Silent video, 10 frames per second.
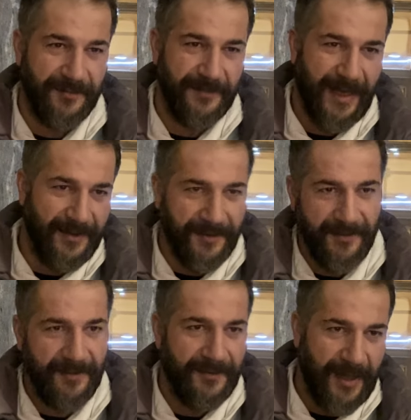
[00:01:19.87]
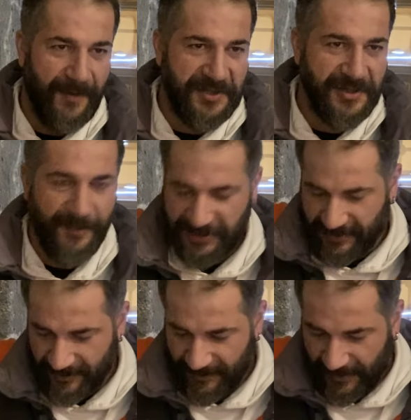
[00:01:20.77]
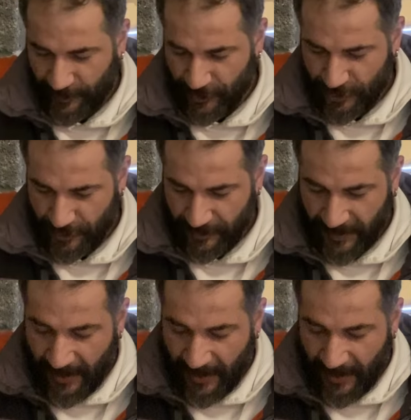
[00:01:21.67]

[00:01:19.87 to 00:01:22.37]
Yani yavaşlamıştır gibi düşünüyorum.